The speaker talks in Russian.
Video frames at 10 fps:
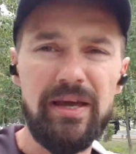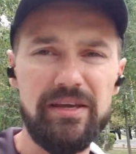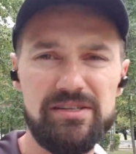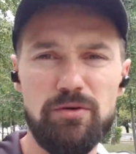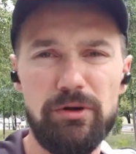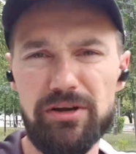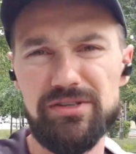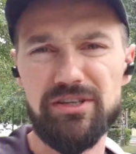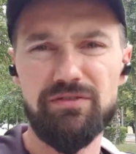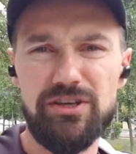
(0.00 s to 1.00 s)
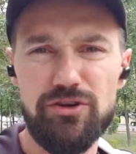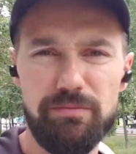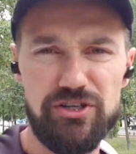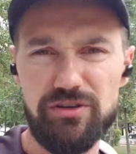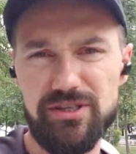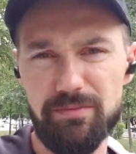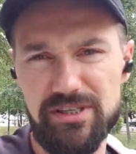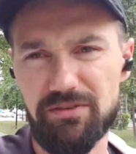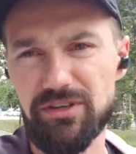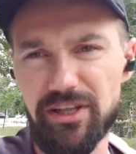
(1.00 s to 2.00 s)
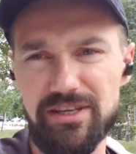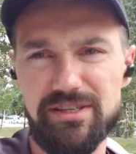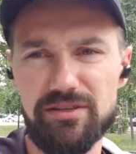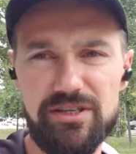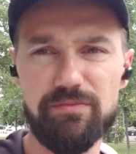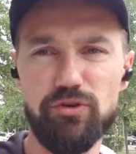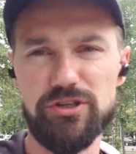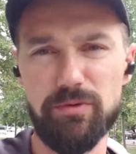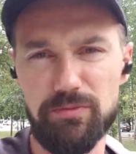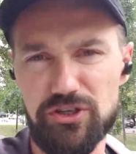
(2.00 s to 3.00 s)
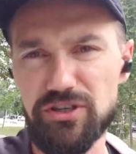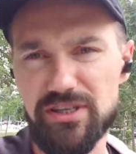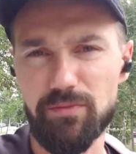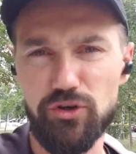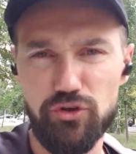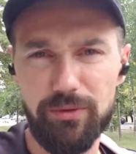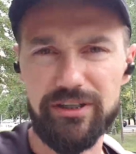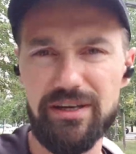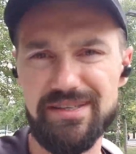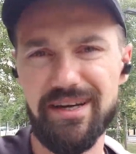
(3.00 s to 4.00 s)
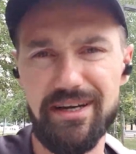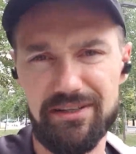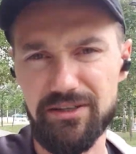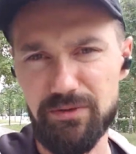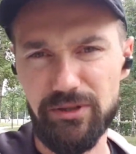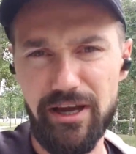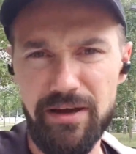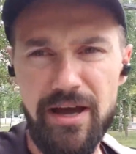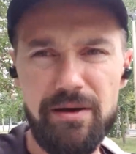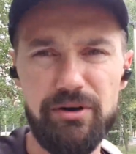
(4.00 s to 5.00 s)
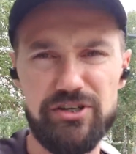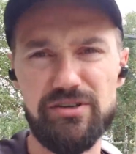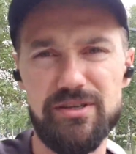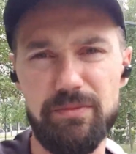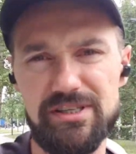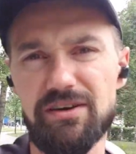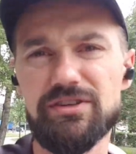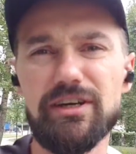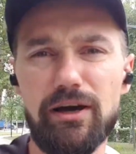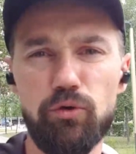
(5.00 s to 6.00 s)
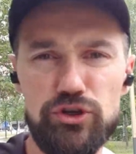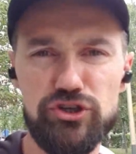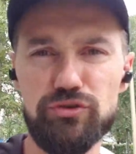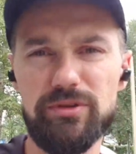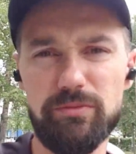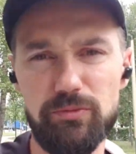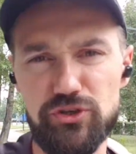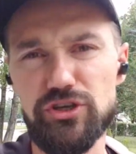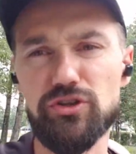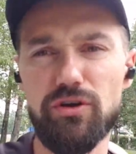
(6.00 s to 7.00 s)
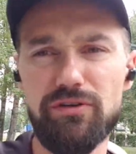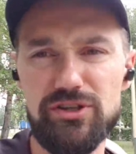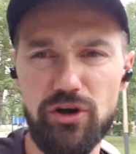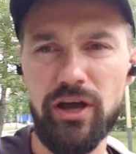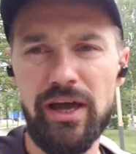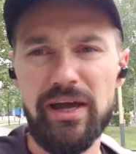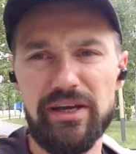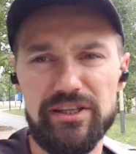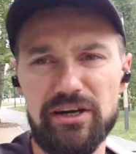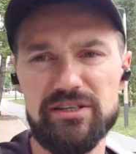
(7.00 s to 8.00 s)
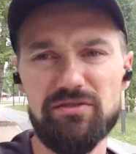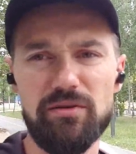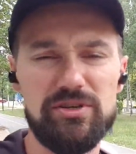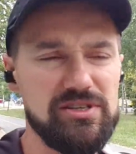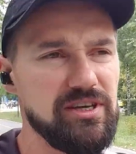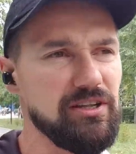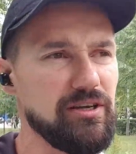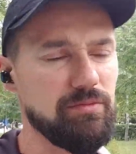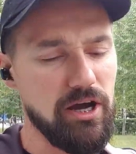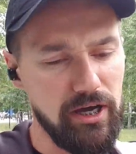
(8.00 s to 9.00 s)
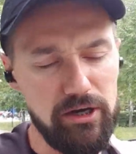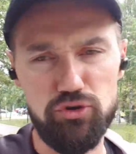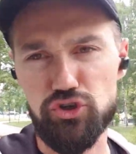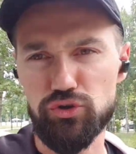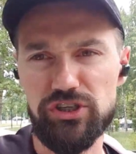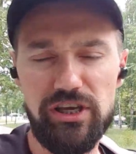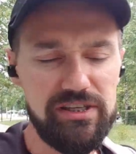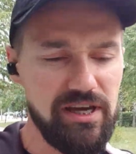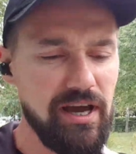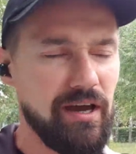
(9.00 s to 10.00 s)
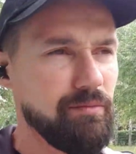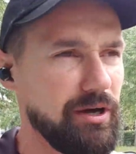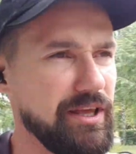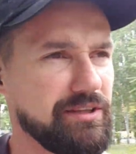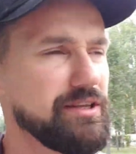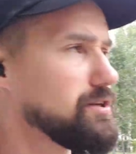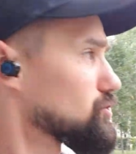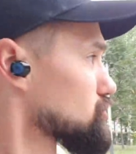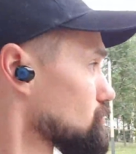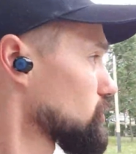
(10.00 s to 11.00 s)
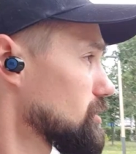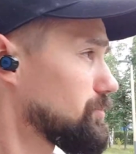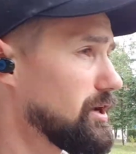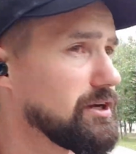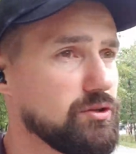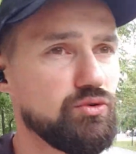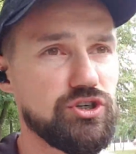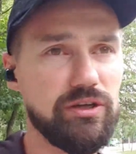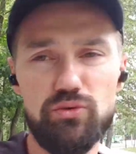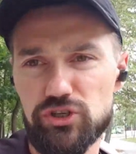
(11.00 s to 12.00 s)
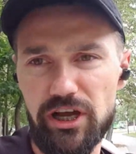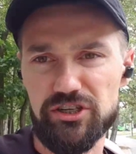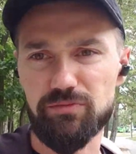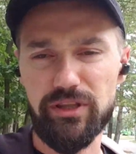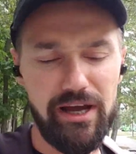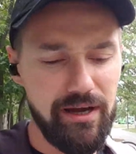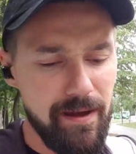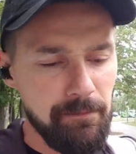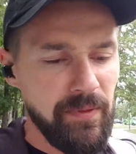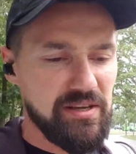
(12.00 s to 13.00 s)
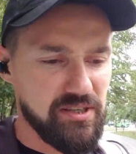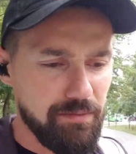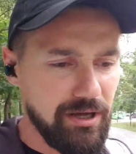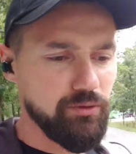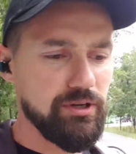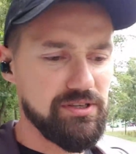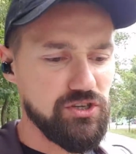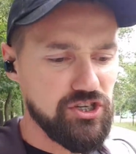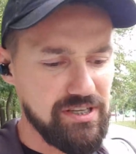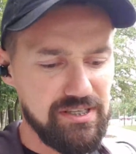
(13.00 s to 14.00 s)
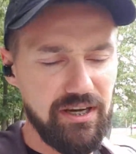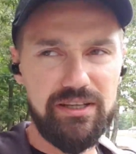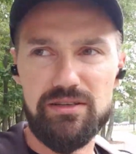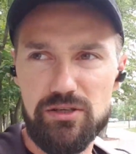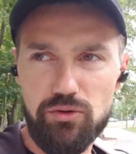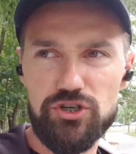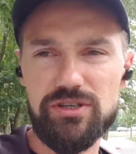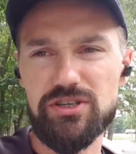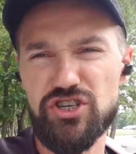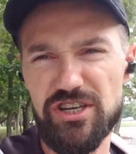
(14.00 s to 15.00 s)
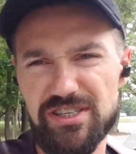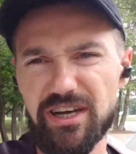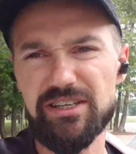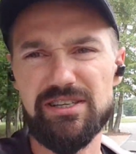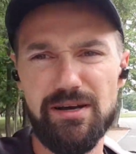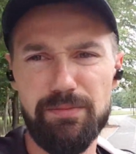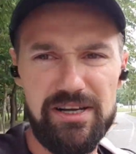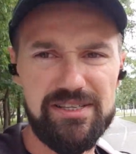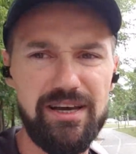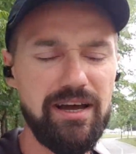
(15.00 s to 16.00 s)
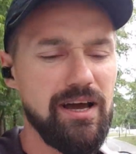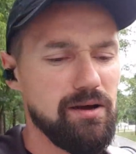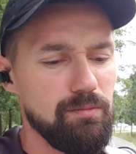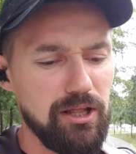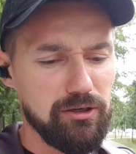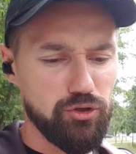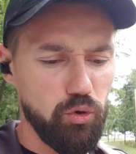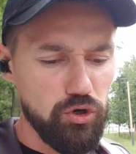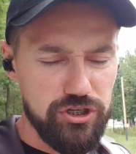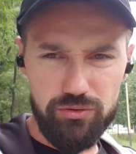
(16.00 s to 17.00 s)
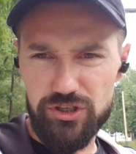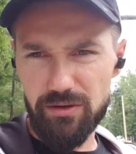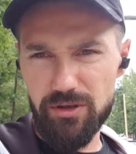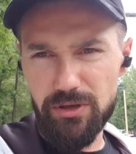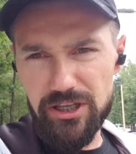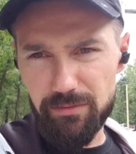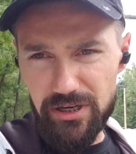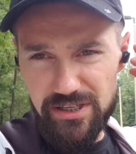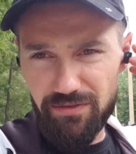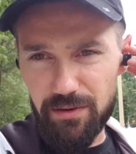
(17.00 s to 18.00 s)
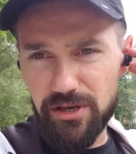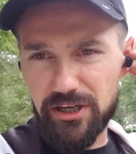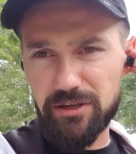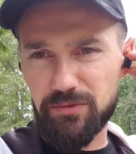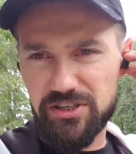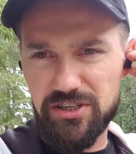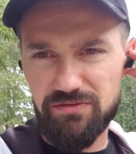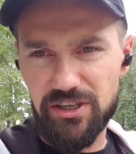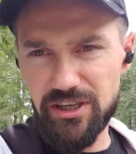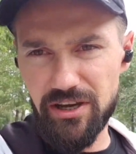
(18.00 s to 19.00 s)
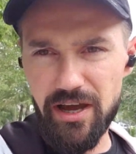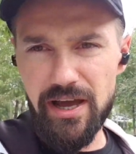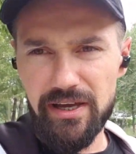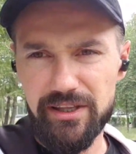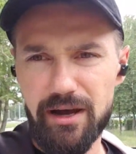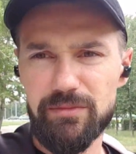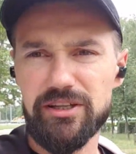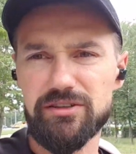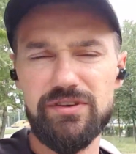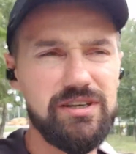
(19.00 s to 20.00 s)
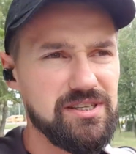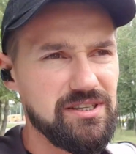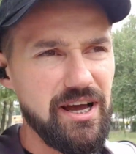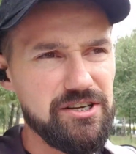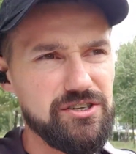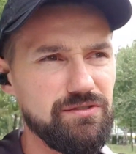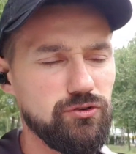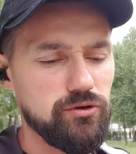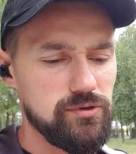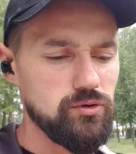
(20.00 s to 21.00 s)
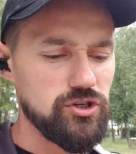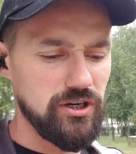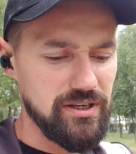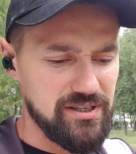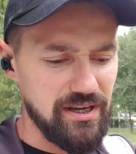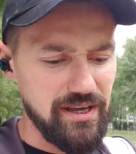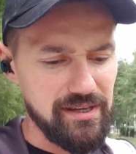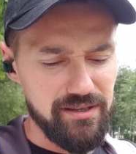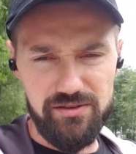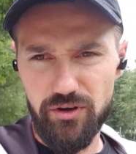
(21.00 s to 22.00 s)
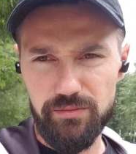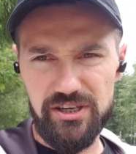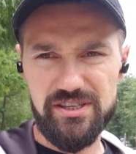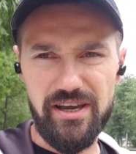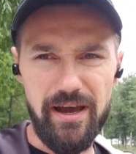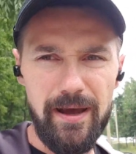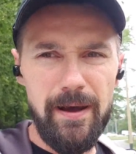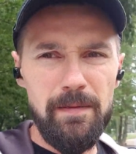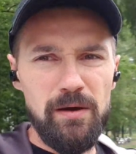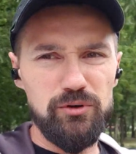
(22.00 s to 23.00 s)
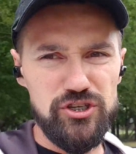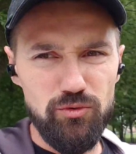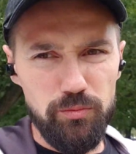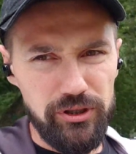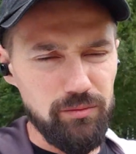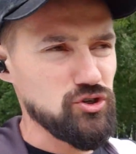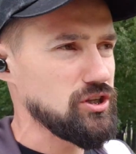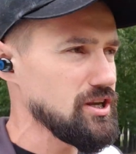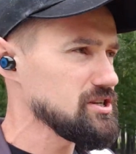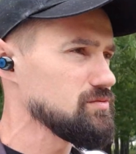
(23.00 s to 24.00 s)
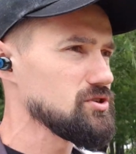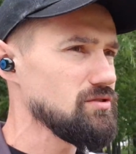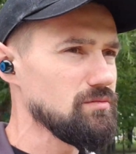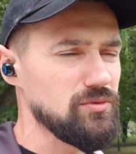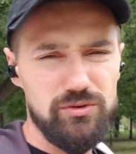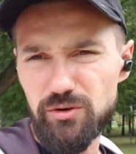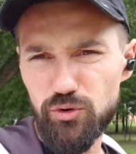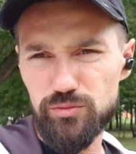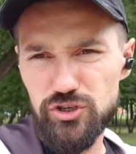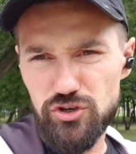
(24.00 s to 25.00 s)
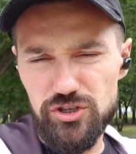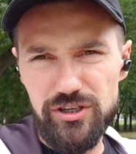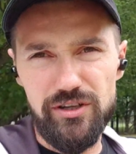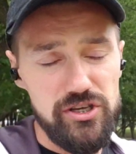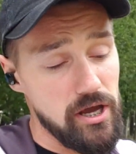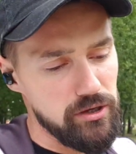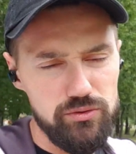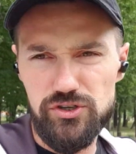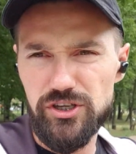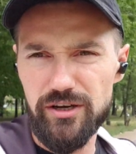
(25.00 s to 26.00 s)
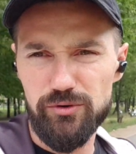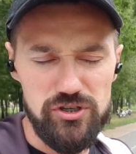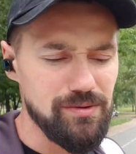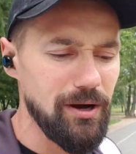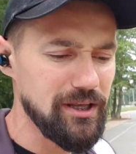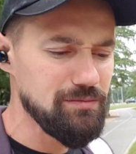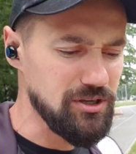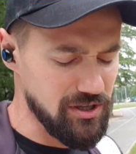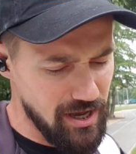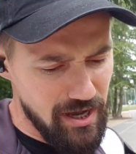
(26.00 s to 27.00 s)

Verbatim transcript: И если вам понравилось это видео, пожалуйста, поставьте лайк, сделайте репост, подпишитесь на мой YouTube-канал Захаркин Крипта. Пожалуйста, поставьте колокольчик, чтобы не пропустить новое видео. И давайте с вами сделаем хорошую сеть. Понятное дело, что многие проекты уже, ну, скажем так, скоманулись, сейчас заходить сложно, сейчас заходить опасно, мало кто хочет, но тем не менее, мы с вами криптосетевики, нам надо двигаться дальше, ни в коем случае не стоять на своем месте, Почему? Потому что если мы с вами не будем ничего делать, индустрия просто погибнет.